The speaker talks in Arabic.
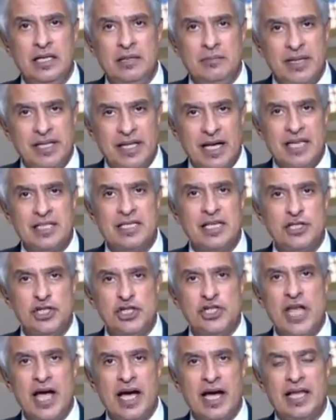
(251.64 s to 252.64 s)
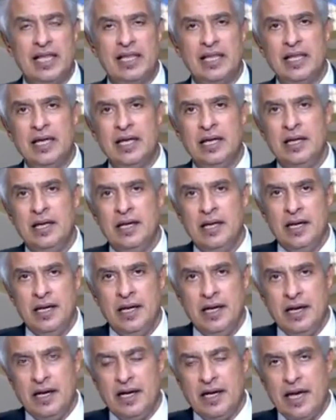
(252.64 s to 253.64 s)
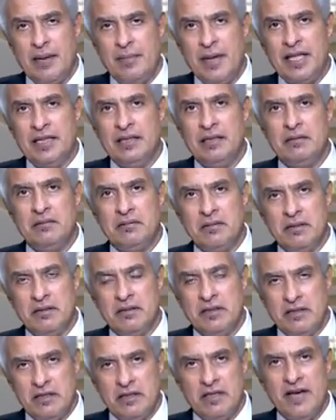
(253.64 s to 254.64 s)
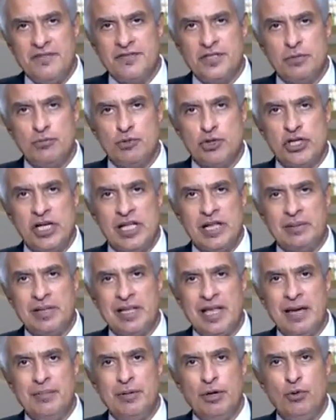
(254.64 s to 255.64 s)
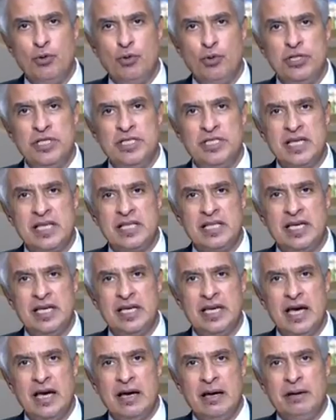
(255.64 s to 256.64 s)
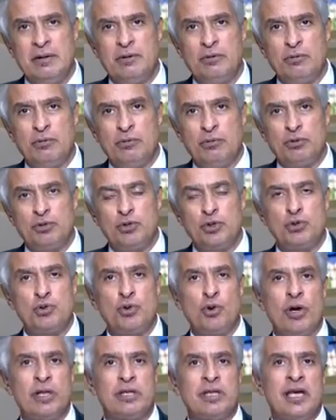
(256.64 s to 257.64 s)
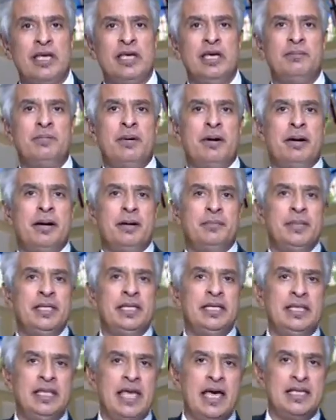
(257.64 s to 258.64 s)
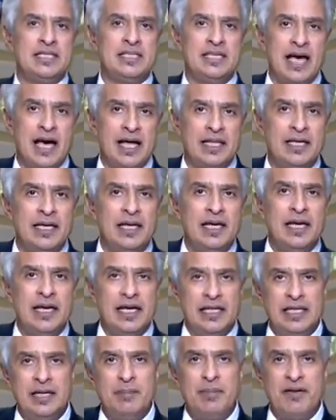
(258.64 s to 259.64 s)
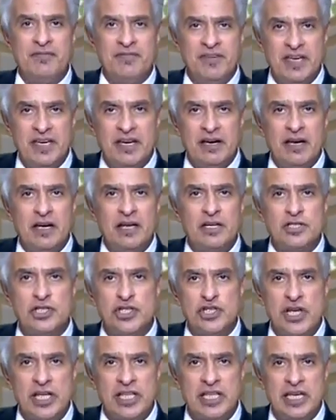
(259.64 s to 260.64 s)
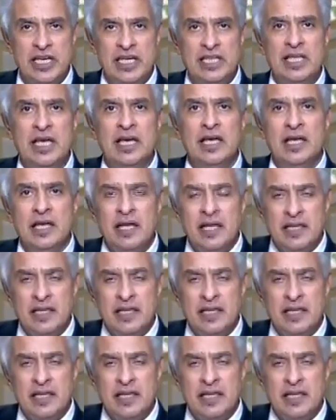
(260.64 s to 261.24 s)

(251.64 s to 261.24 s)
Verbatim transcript: المدرسه تشتغل آه، كمان نفس المشكله بتلاقي بالجهود الذاتيه ودي صوره طيبه من الناس يعني ان يبقى في حرص شديد